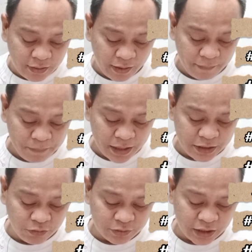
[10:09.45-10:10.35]
Ang
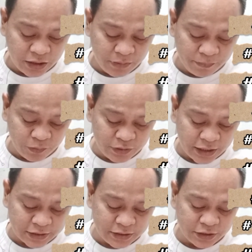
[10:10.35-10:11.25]
panigunda naman po
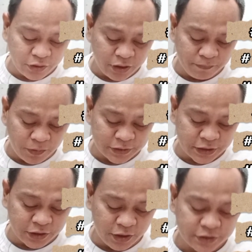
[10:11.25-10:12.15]
natin dito yung
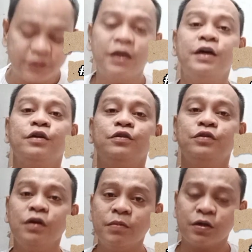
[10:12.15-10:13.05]
imported doors,
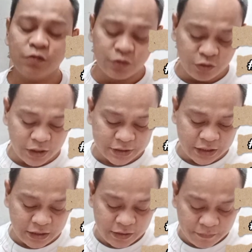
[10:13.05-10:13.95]
numero uno na
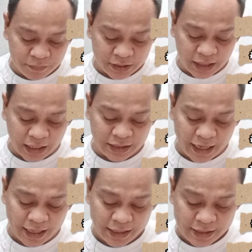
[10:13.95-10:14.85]
si Medalya